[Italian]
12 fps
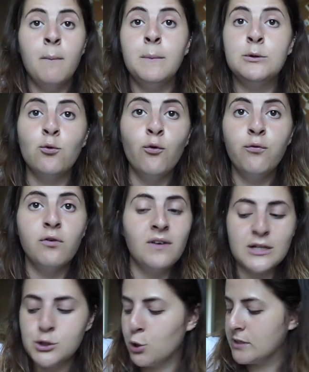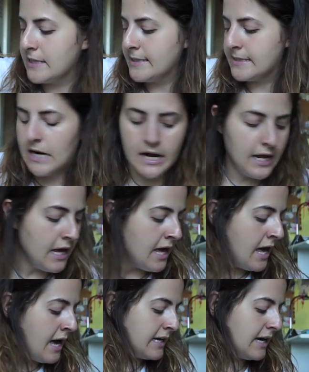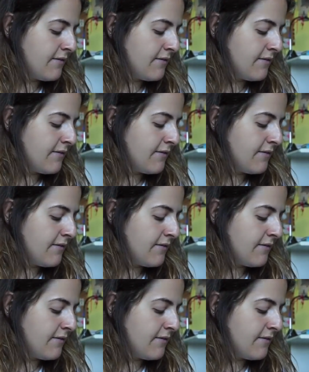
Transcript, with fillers: mi tuffo, faccio cose strane che